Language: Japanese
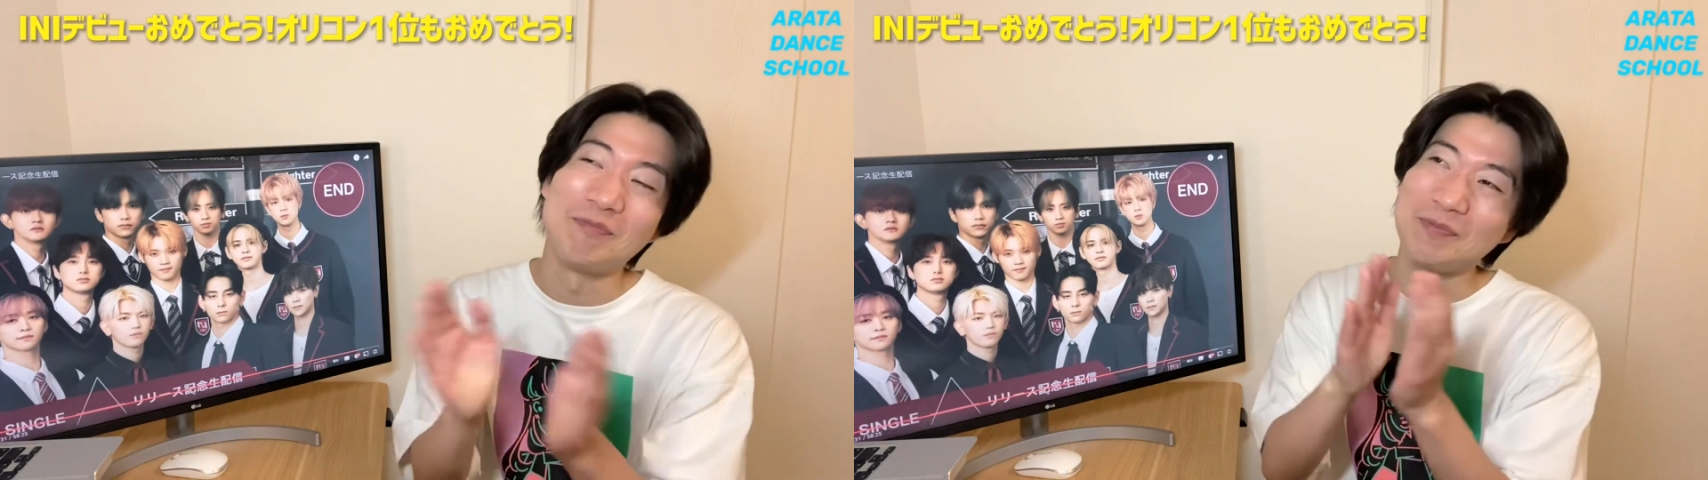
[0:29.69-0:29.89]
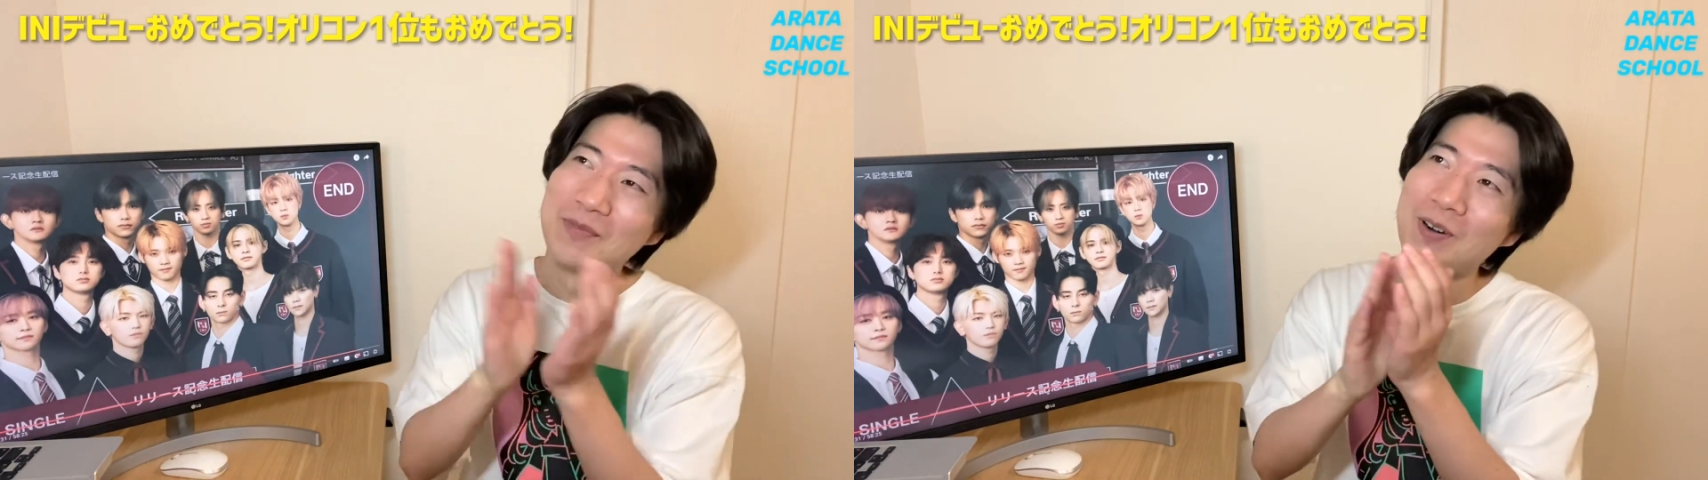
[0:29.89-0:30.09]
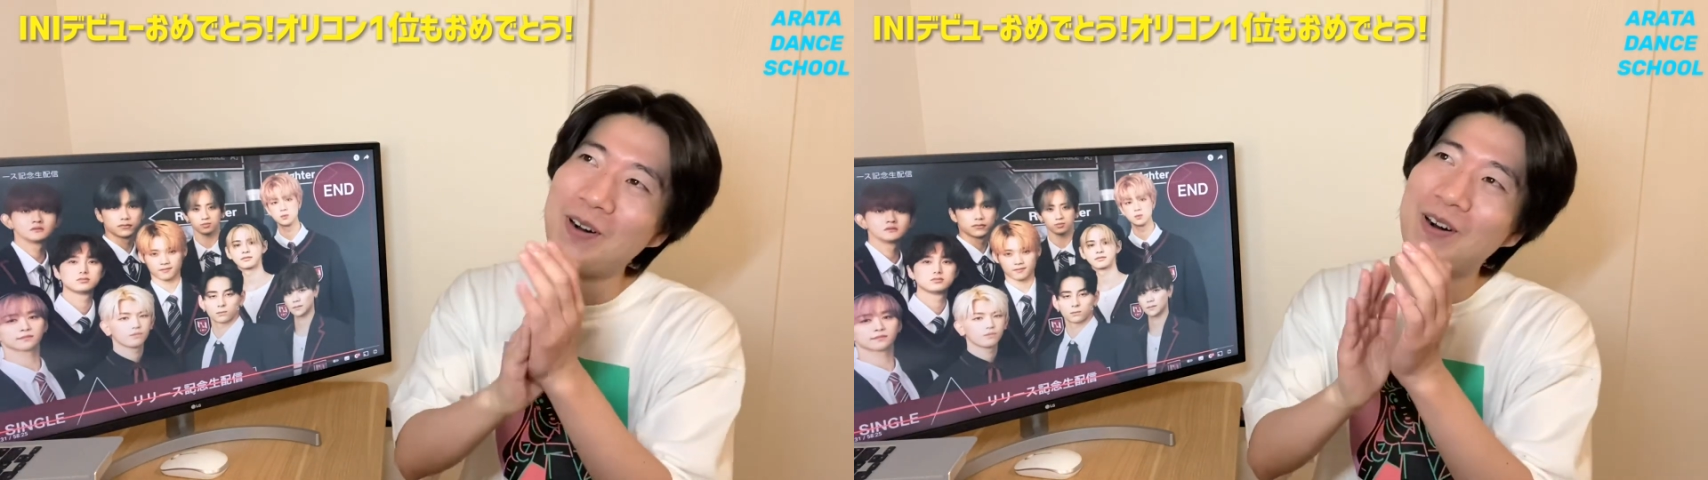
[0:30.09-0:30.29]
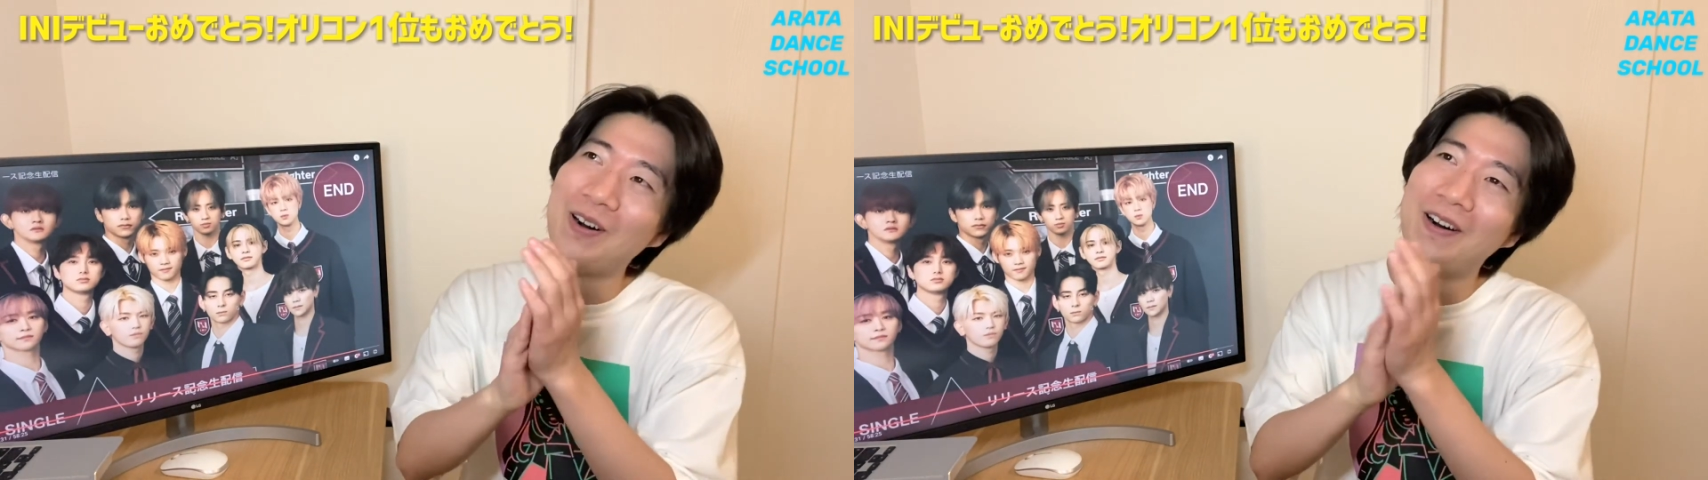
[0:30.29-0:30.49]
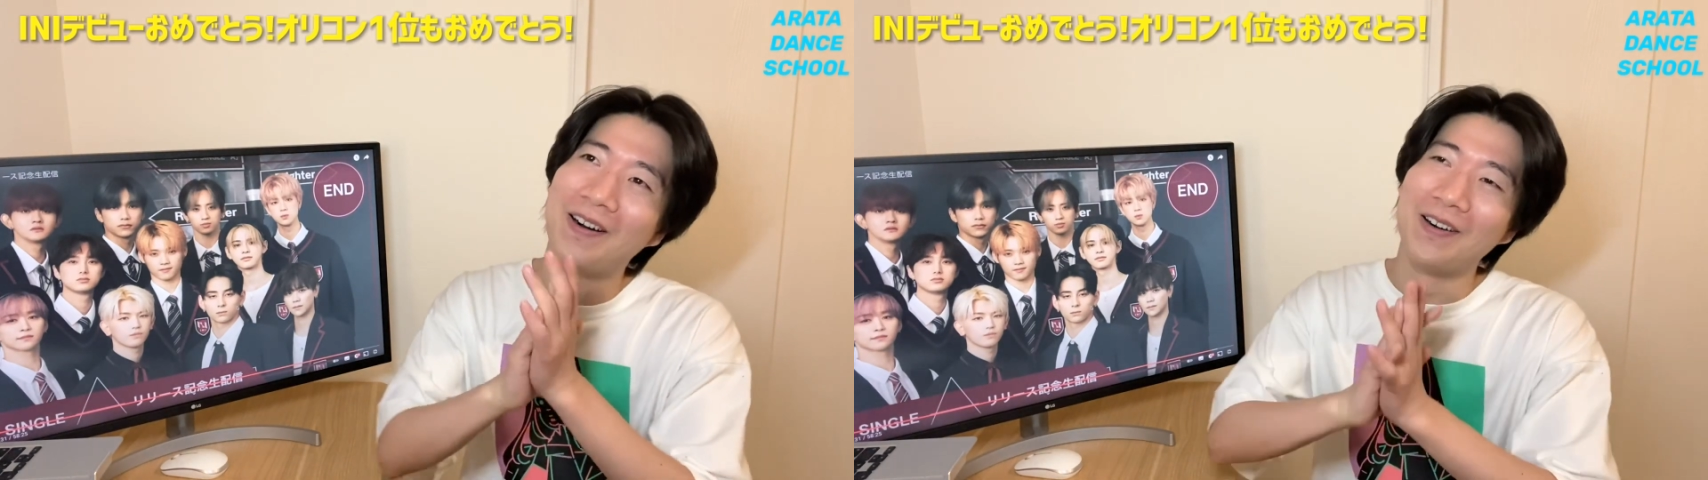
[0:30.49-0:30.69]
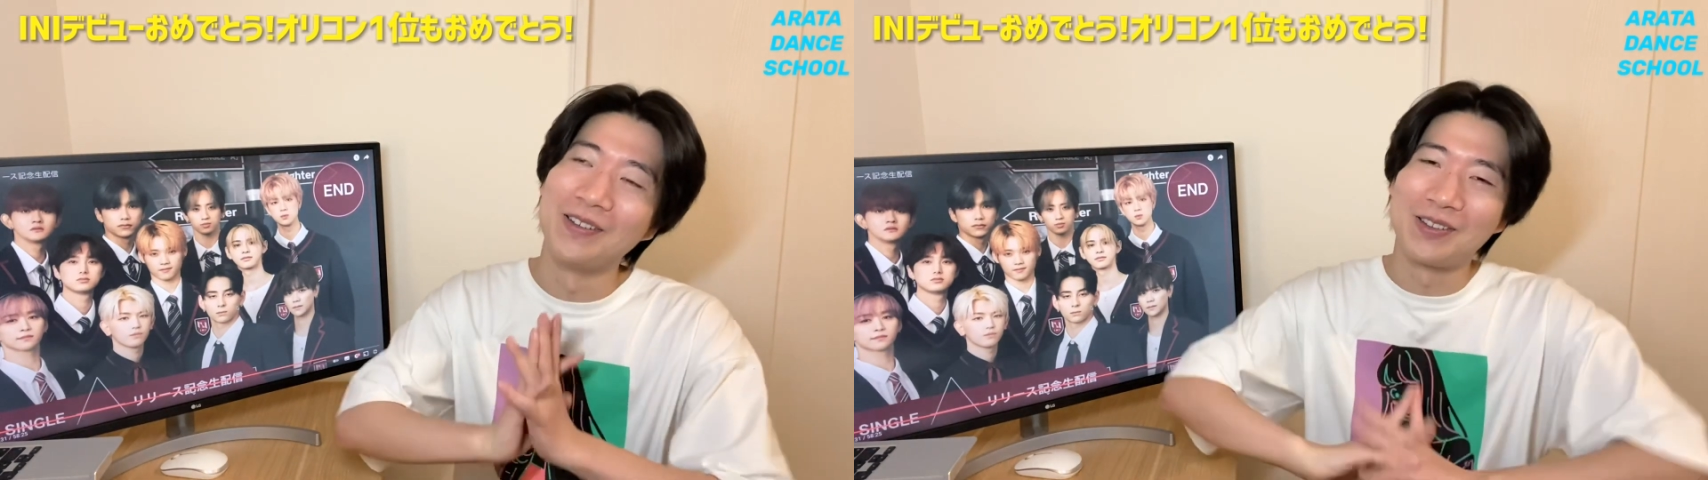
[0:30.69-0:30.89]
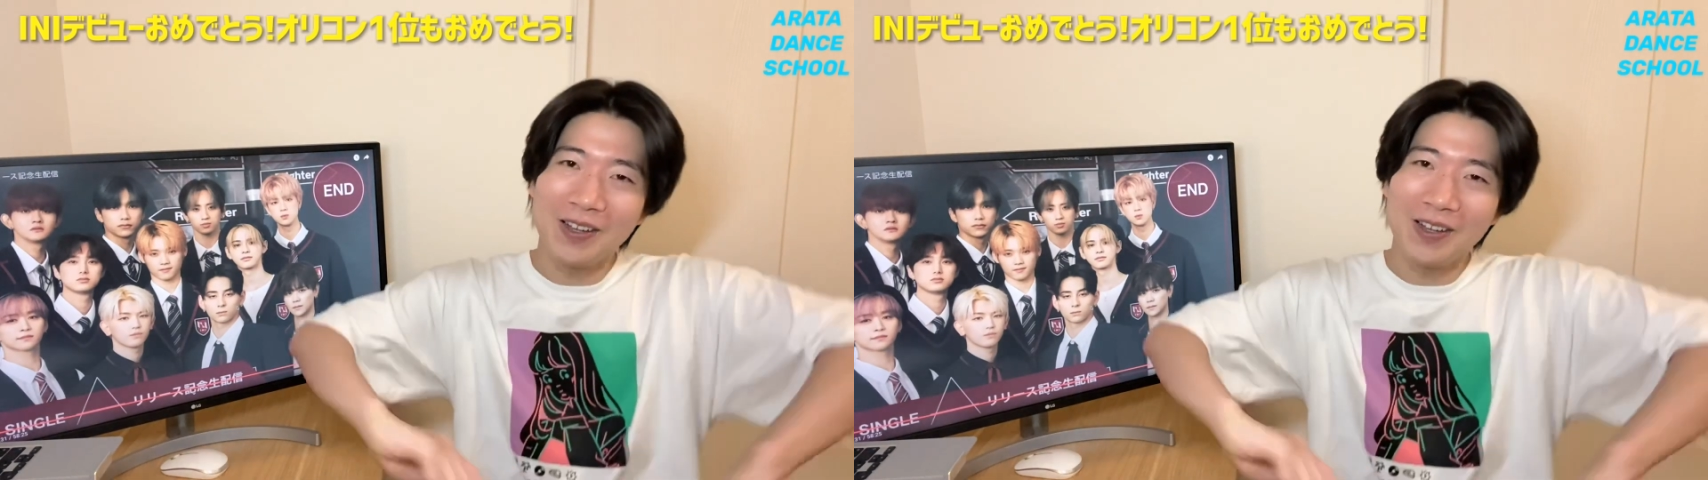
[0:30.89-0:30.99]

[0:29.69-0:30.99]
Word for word: もう、